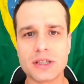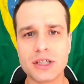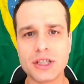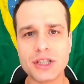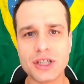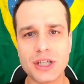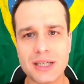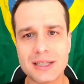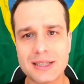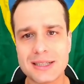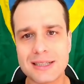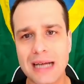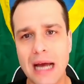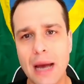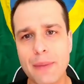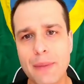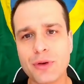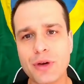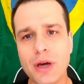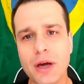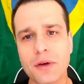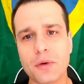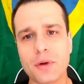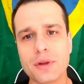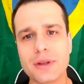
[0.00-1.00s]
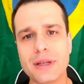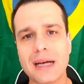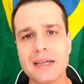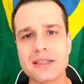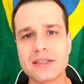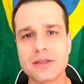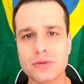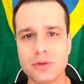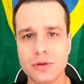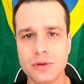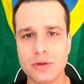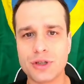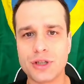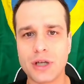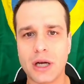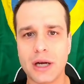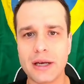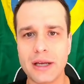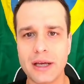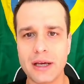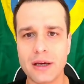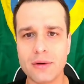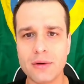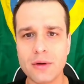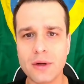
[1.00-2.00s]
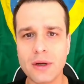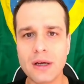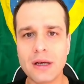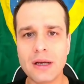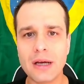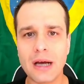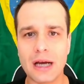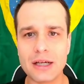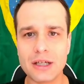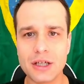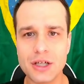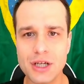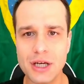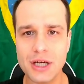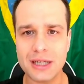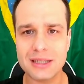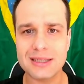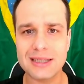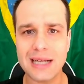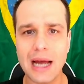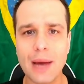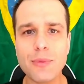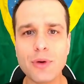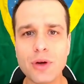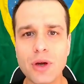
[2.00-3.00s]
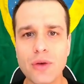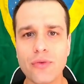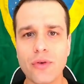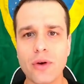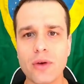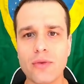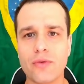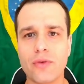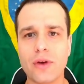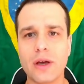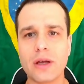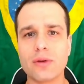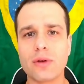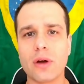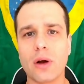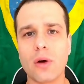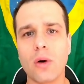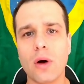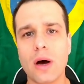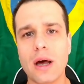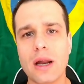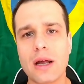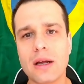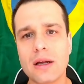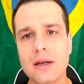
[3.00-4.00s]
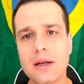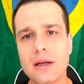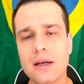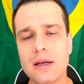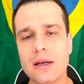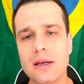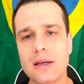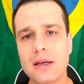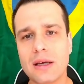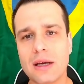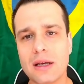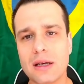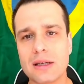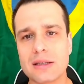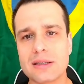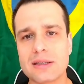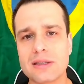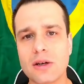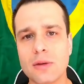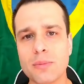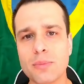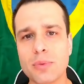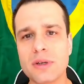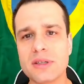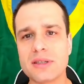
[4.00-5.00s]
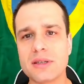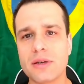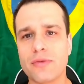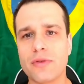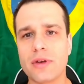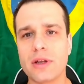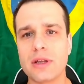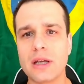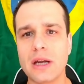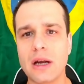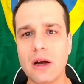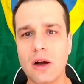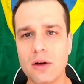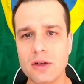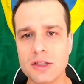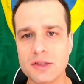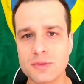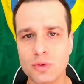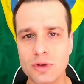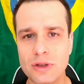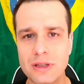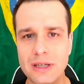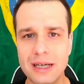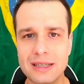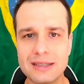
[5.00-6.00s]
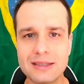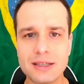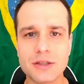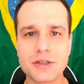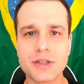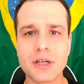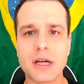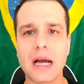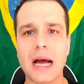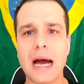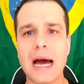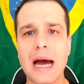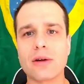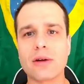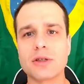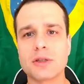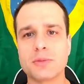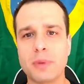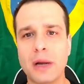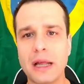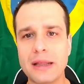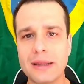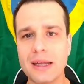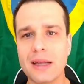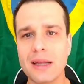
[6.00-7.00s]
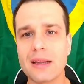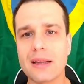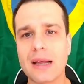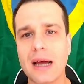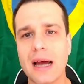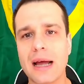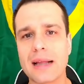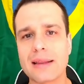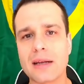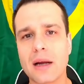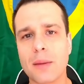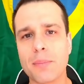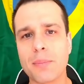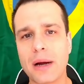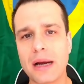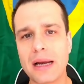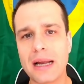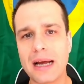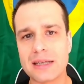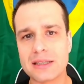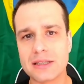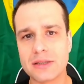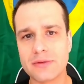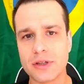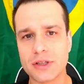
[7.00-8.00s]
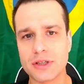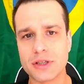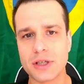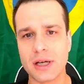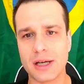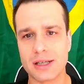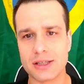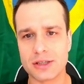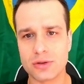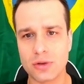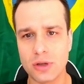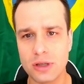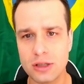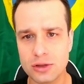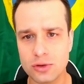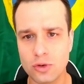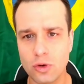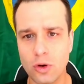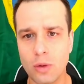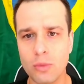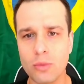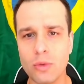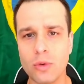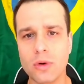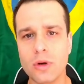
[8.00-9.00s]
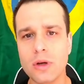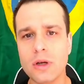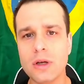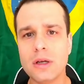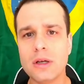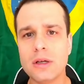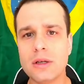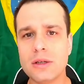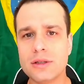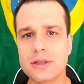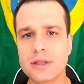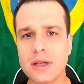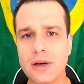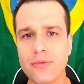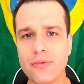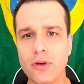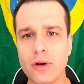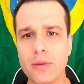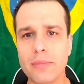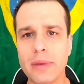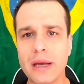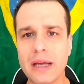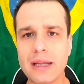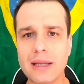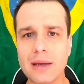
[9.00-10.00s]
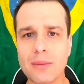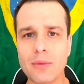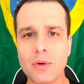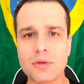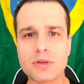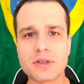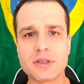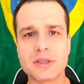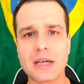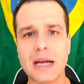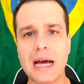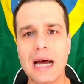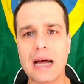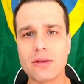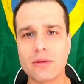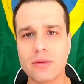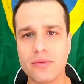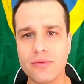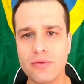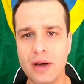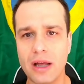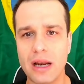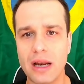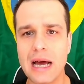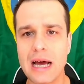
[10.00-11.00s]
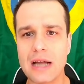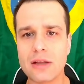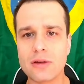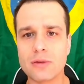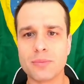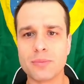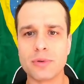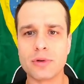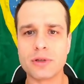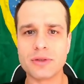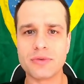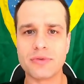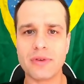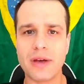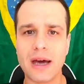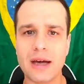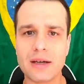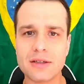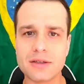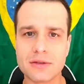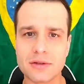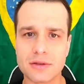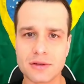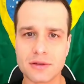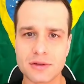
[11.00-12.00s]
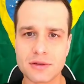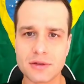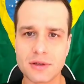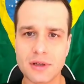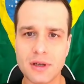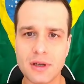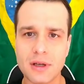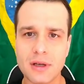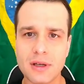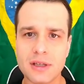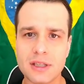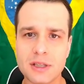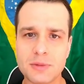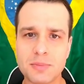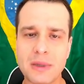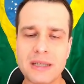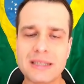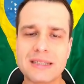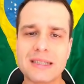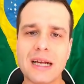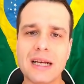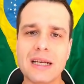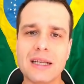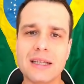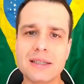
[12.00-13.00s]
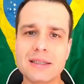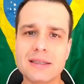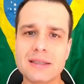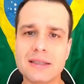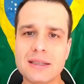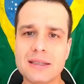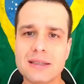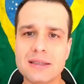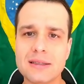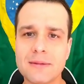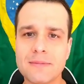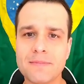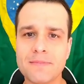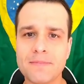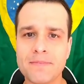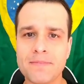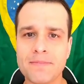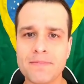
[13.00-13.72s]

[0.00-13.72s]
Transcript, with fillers: A gente já sabe o que acontece no Rio de Janeiro, a gente já sabe o que foi feito agora em relação à Polícia Federal, as mudanças de cargos para tentar atrapalhar as investigações, como já foi bem demonstrado e falado por diversos especialistas.